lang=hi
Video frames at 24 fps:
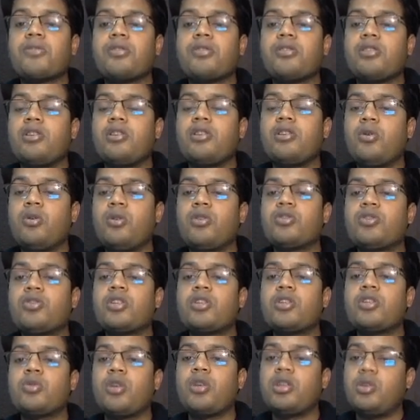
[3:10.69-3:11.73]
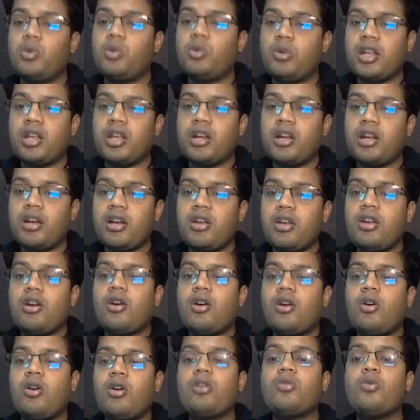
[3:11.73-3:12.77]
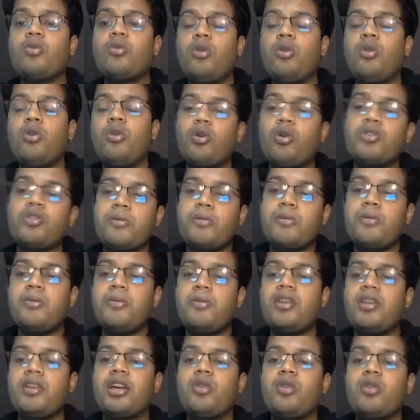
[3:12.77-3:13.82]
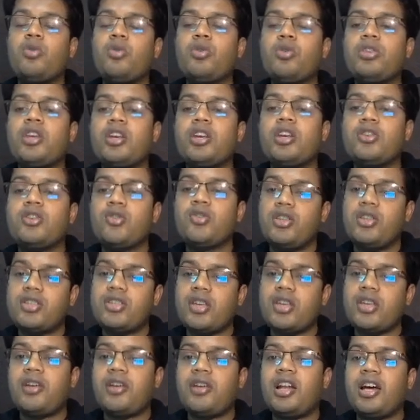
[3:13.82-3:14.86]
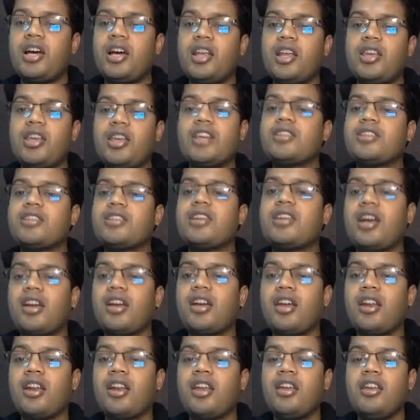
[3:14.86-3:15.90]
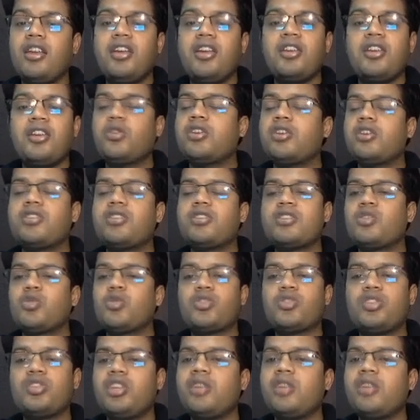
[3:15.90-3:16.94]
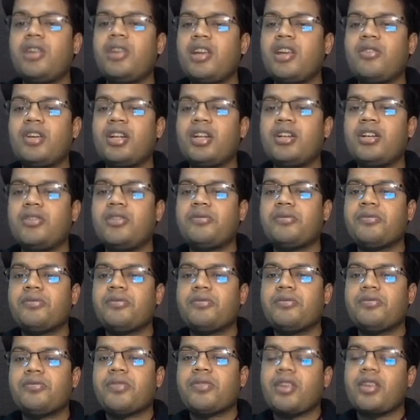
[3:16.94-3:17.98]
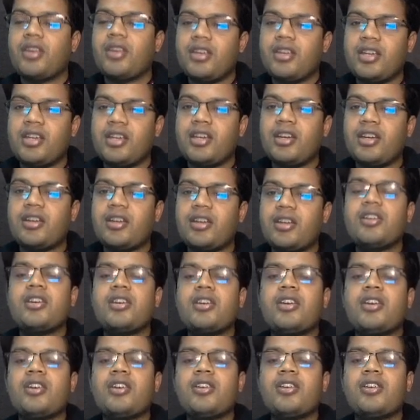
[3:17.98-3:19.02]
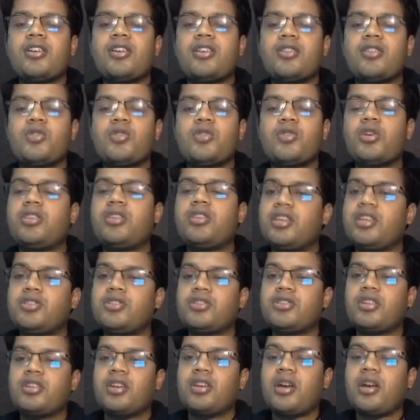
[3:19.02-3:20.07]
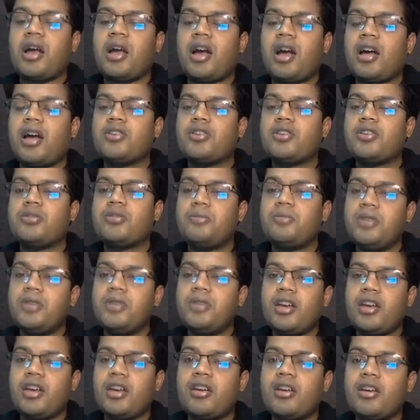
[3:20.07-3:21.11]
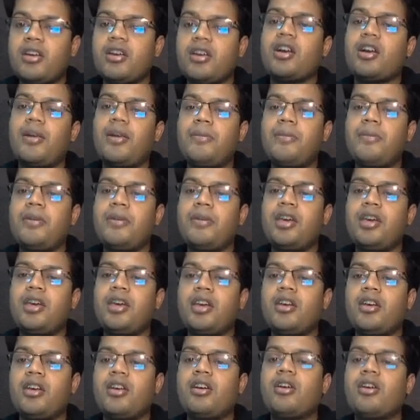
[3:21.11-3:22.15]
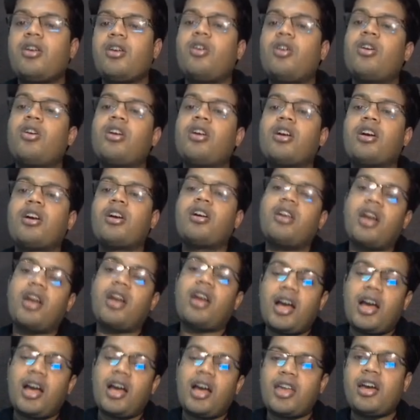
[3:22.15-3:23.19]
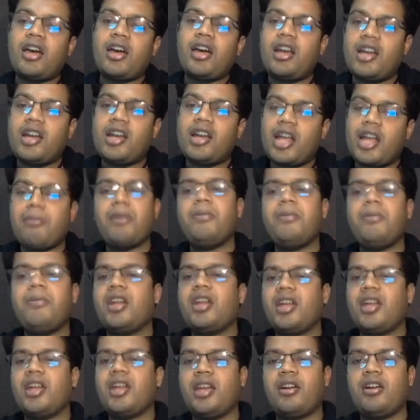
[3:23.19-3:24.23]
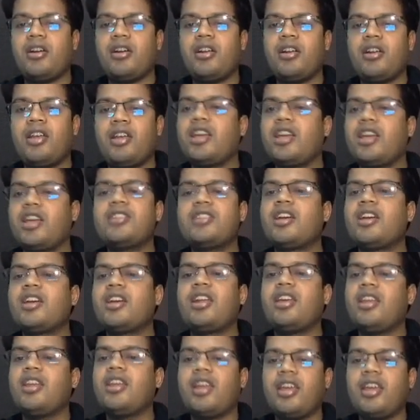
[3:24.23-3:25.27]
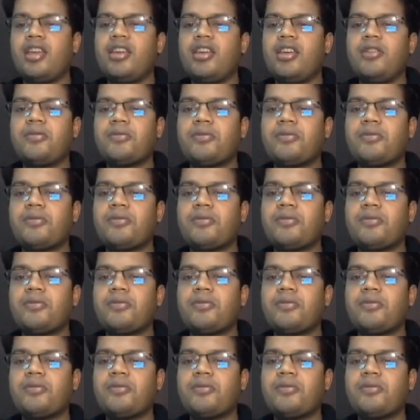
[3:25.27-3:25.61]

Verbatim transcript: इन लोगों से थोड़ा दूर रहना और उन लोगों से भी मेरी अनुरोध है जो हिंसा फैला रहे हैं कि ऐसा ना करें क्योंकि इससे ऐसा कुछ नहीं मिलने वाला ठीक है जो कि देश आज भी है कल भी है और आगे आने टाइम में भी रहेगा लेकिन हिंसा नहीं रहेगी